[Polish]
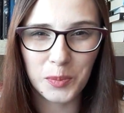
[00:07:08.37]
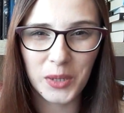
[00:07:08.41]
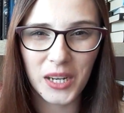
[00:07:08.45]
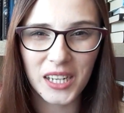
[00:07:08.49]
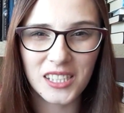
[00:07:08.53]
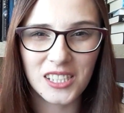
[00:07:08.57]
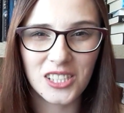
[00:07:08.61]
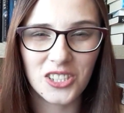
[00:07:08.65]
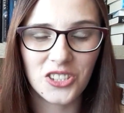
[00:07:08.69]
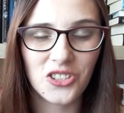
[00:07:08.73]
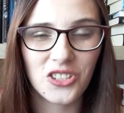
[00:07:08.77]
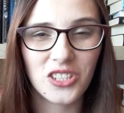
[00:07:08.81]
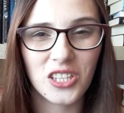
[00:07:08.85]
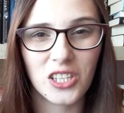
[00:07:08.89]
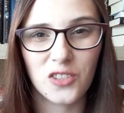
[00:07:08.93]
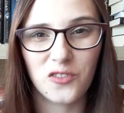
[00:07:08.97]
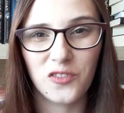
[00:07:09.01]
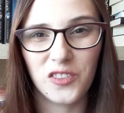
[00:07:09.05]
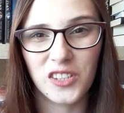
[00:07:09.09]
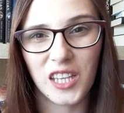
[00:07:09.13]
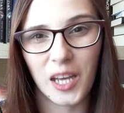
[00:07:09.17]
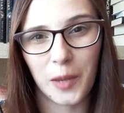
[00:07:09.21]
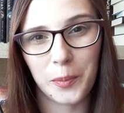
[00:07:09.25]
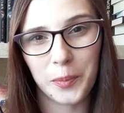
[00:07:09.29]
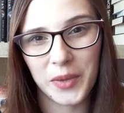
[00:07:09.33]
pragnie zostać
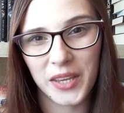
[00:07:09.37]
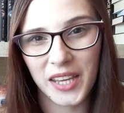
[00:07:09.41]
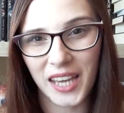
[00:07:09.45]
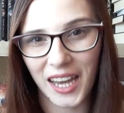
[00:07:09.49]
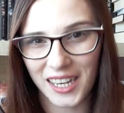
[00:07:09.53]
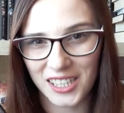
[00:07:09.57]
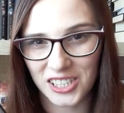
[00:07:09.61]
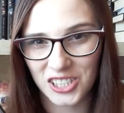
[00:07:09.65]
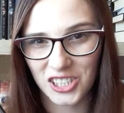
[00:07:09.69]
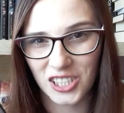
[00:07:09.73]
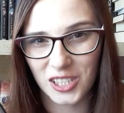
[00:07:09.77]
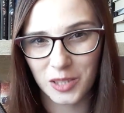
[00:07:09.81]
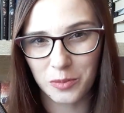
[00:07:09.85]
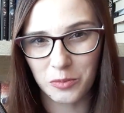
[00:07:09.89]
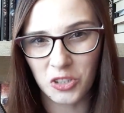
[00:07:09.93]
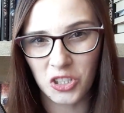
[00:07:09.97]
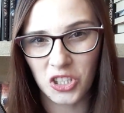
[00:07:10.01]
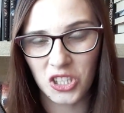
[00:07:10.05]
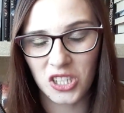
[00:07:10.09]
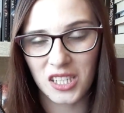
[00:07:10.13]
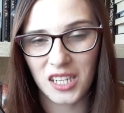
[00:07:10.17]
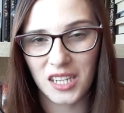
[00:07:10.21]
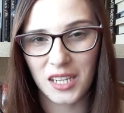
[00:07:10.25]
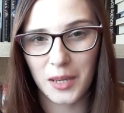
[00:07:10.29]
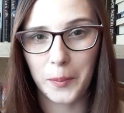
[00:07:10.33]
wytapiaczem,
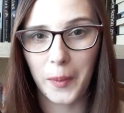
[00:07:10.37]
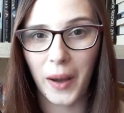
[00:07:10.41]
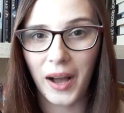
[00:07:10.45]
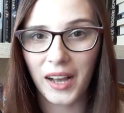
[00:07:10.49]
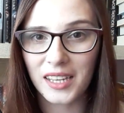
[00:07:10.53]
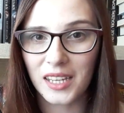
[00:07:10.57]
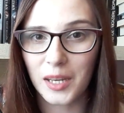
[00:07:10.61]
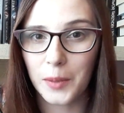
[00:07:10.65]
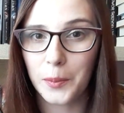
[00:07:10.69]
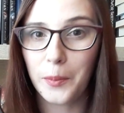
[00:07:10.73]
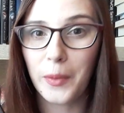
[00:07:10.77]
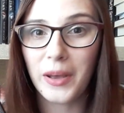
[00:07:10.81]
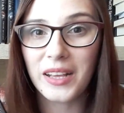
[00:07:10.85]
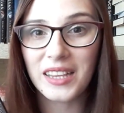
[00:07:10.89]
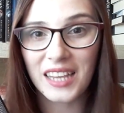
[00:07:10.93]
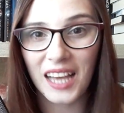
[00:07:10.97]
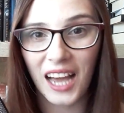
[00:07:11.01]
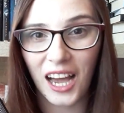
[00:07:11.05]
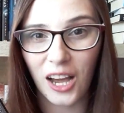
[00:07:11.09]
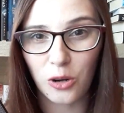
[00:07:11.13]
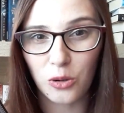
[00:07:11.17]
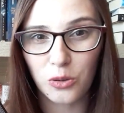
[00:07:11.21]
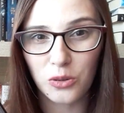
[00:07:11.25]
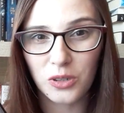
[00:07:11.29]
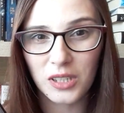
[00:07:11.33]
czyli magiem
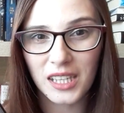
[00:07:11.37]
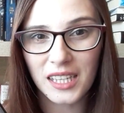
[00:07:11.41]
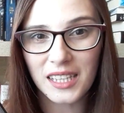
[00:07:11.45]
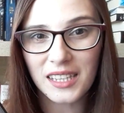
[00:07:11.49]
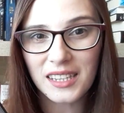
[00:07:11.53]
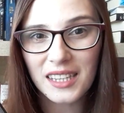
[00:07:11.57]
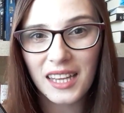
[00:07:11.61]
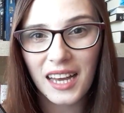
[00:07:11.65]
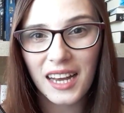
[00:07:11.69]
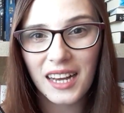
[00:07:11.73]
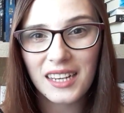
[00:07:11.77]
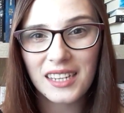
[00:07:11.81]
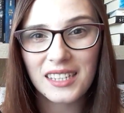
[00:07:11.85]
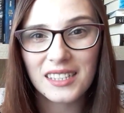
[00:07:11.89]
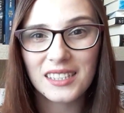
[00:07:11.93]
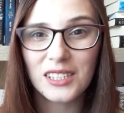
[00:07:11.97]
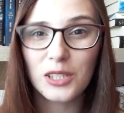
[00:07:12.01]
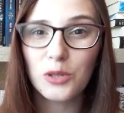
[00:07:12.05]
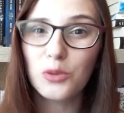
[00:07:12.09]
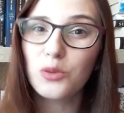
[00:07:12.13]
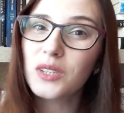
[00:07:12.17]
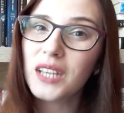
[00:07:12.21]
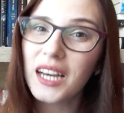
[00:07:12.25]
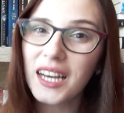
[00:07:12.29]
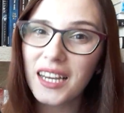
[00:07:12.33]
metalu, jednak
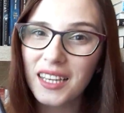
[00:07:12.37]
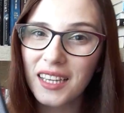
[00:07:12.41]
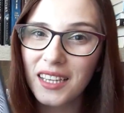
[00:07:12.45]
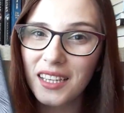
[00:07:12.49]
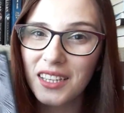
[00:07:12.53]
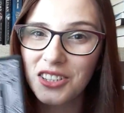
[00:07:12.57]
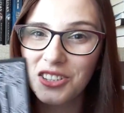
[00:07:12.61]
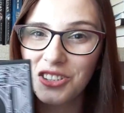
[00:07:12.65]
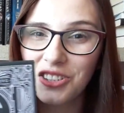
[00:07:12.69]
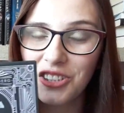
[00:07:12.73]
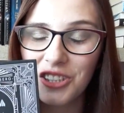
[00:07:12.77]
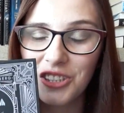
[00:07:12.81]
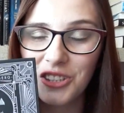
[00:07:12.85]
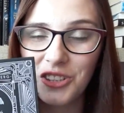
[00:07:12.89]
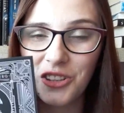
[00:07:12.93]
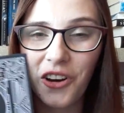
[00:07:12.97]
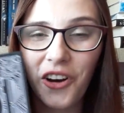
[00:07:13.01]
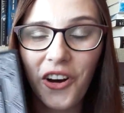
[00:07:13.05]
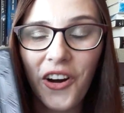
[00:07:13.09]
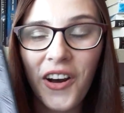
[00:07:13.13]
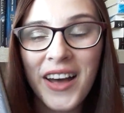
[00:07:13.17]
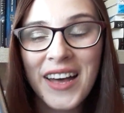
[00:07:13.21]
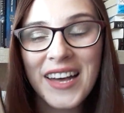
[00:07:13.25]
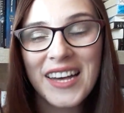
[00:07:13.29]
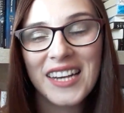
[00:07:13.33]
nie udaje jej się
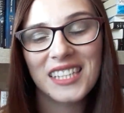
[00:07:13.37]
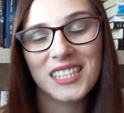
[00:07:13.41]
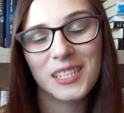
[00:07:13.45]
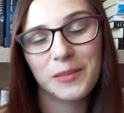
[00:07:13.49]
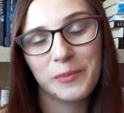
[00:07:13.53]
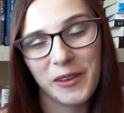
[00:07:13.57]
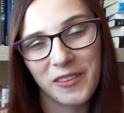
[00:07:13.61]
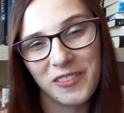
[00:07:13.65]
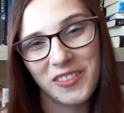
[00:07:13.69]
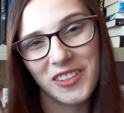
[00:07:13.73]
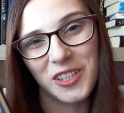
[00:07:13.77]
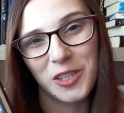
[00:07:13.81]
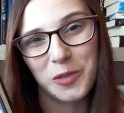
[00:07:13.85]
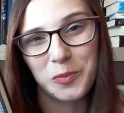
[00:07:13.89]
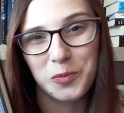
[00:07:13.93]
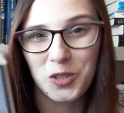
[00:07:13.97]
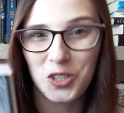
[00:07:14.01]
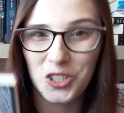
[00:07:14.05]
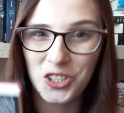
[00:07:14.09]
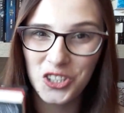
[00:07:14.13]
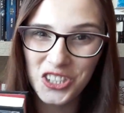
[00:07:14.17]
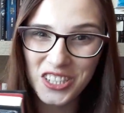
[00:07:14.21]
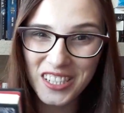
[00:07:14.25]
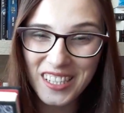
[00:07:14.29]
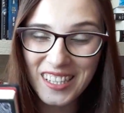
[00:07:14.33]
to z pewnych
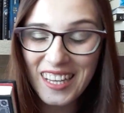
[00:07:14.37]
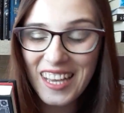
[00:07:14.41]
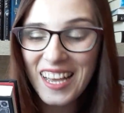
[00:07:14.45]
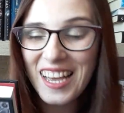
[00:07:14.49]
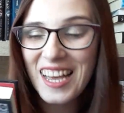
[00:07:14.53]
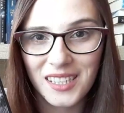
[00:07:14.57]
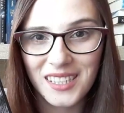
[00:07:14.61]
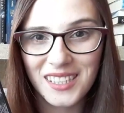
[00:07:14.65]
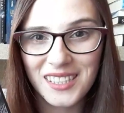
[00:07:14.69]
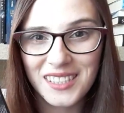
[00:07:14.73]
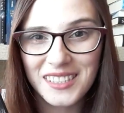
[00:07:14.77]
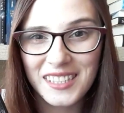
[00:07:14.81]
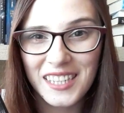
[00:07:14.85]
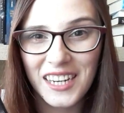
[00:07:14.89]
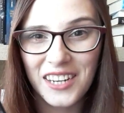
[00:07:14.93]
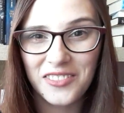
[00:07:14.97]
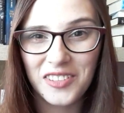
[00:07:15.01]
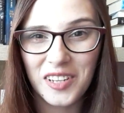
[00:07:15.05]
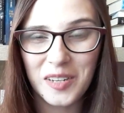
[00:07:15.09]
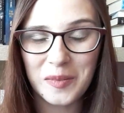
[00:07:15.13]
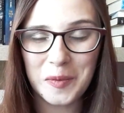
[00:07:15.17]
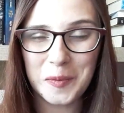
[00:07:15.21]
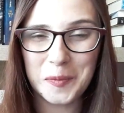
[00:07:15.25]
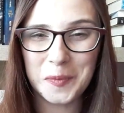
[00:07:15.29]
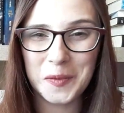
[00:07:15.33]
przyczyn i
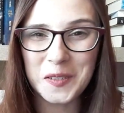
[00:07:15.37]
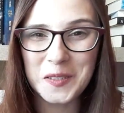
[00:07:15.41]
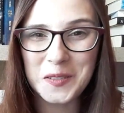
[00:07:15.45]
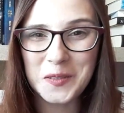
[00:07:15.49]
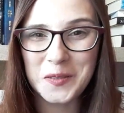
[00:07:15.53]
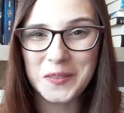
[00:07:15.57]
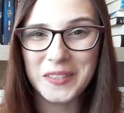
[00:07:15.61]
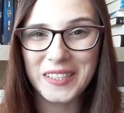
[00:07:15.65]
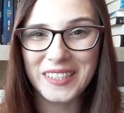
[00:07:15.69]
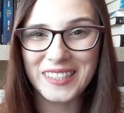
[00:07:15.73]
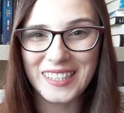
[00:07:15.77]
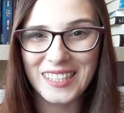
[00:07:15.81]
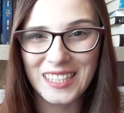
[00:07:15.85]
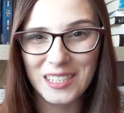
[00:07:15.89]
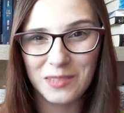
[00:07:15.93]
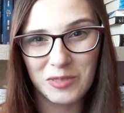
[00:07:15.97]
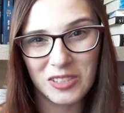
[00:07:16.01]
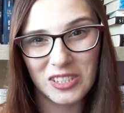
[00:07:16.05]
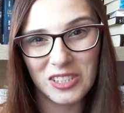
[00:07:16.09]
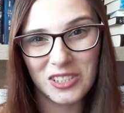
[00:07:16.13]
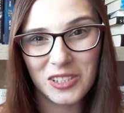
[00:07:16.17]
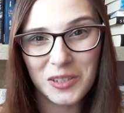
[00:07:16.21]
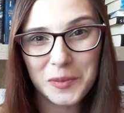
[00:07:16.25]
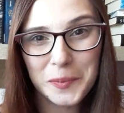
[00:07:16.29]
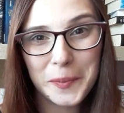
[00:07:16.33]
trafia po prostu na
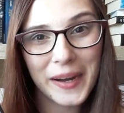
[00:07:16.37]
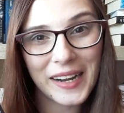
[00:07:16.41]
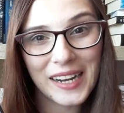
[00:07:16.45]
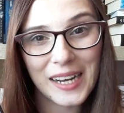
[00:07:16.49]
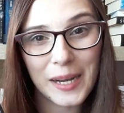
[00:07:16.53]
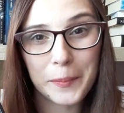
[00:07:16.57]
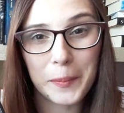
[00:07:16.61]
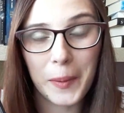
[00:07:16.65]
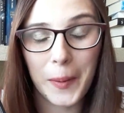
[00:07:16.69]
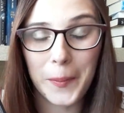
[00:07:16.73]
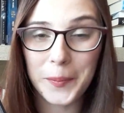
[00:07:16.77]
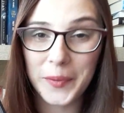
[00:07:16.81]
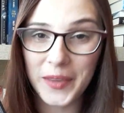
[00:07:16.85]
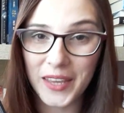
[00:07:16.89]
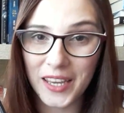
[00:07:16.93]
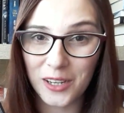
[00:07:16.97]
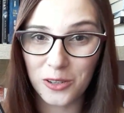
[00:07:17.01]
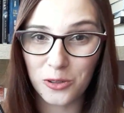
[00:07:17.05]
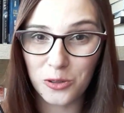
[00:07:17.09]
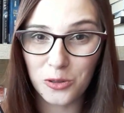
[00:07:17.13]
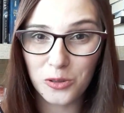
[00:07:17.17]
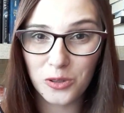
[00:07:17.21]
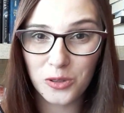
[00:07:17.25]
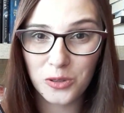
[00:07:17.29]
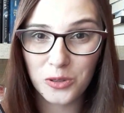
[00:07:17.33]
termin do maga
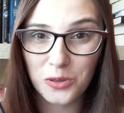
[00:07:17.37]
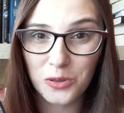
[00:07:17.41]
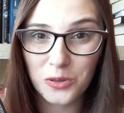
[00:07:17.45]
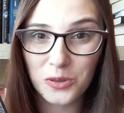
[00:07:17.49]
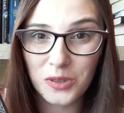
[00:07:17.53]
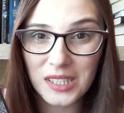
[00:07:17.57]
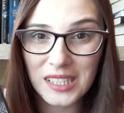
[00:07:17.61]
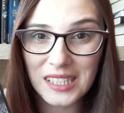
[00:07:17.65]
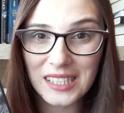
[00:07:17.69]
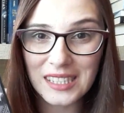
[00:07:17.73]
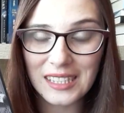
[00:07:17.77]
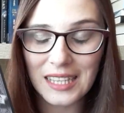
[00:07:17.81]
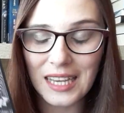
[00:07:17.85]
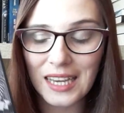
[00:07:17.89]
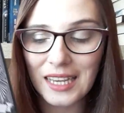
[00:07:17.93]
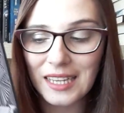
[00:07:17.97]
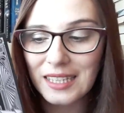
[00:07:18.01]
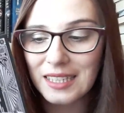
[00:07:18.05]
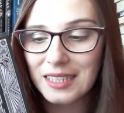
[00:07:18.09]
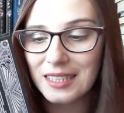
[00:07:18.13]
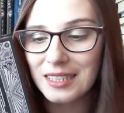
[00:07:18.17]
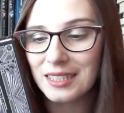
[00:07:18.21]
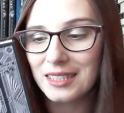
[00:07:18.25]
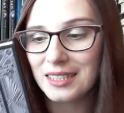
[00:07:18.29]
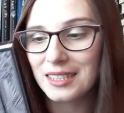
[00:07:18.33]
papieru, który
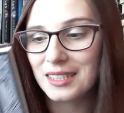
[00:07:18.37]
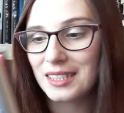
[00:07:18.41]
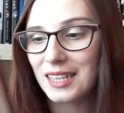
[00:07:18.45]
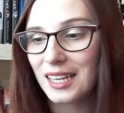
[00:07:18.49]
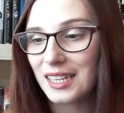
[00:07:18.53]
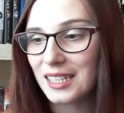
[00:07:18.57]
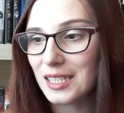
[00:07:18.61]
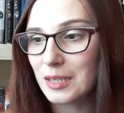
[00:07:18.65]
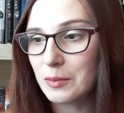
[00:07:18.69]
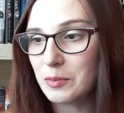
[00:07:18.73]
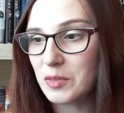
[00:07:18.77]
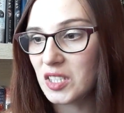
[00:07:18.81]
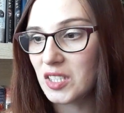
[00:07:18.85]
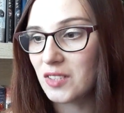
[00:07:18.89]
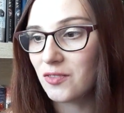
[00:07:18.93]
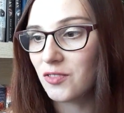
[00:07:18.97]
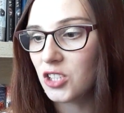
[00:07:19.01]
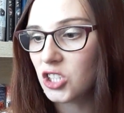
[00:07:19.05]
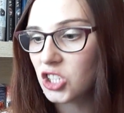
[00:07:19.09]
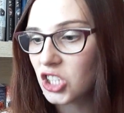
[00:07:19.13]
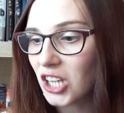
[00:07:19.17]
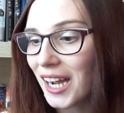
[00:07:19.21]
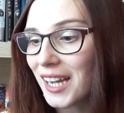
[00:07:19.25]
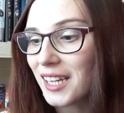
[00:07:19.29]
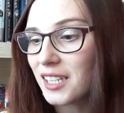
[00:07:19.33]
nie jest takim
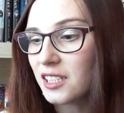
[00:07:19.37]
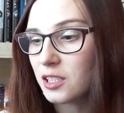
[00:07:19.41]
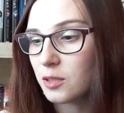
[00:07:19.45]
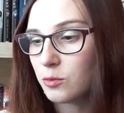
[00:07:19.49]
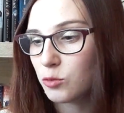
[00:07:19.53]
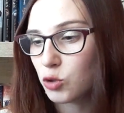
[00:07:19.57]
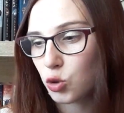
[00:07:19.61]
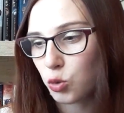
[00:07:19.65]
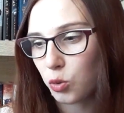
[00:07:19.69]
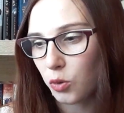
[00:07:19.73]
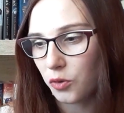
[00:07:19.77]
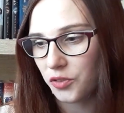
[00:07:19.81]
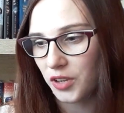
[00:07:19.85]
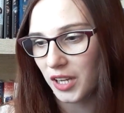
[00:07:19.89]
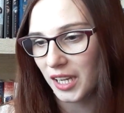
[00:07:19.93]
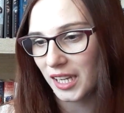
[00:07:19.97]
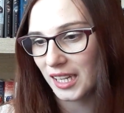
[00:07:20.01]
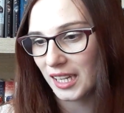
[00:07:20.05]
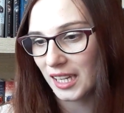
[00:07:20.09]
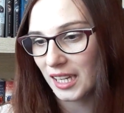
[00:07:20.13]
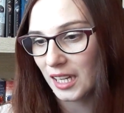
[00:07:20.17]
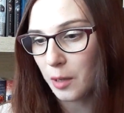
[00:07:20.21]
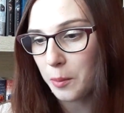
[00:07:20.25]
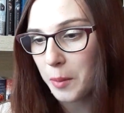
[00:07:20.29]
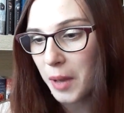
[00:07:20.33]
zwyczajnym
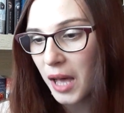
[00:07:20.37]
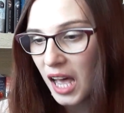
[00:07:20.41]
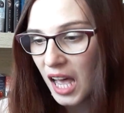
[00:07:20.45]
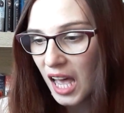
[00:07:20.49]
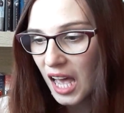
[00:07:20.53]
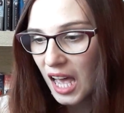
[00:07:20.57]
człowiekiem.